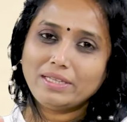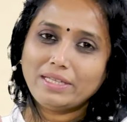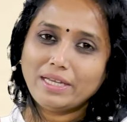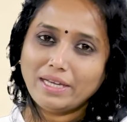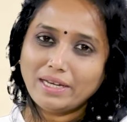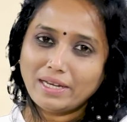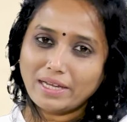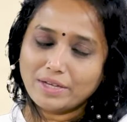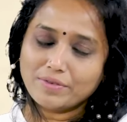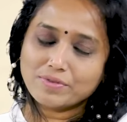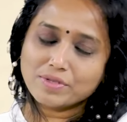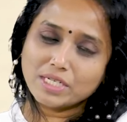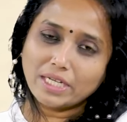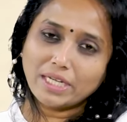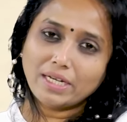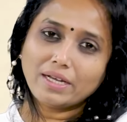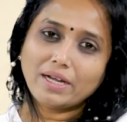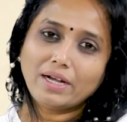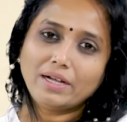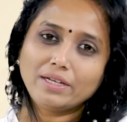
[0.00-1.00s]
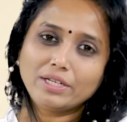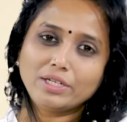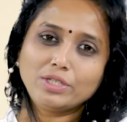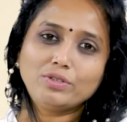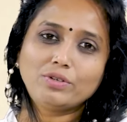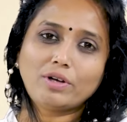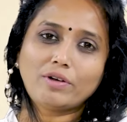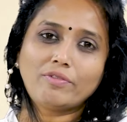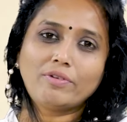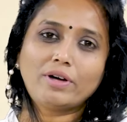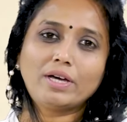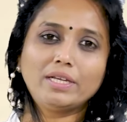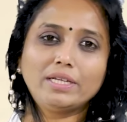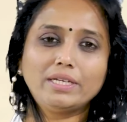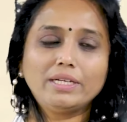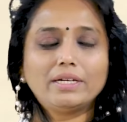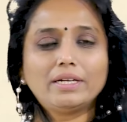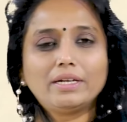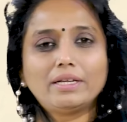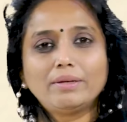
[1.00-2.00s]
ఇదే లైఫ్ స్టైల్ కంటిన్యూ
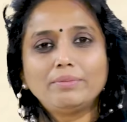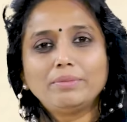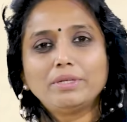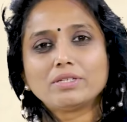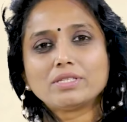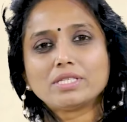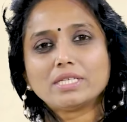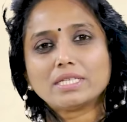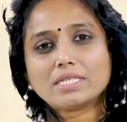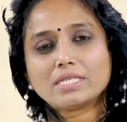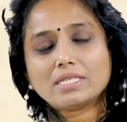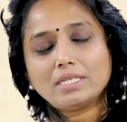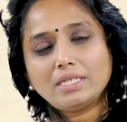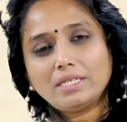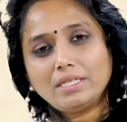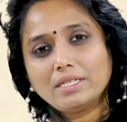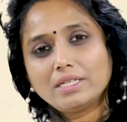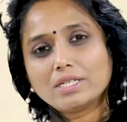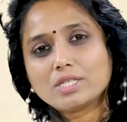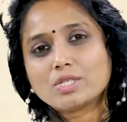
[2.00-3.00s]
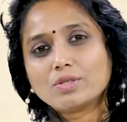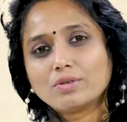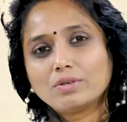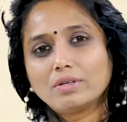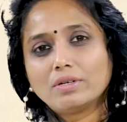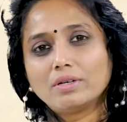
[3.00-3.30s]
అవ్వాలి అంటే మీరు సిక్స్టీ ఇయర్స్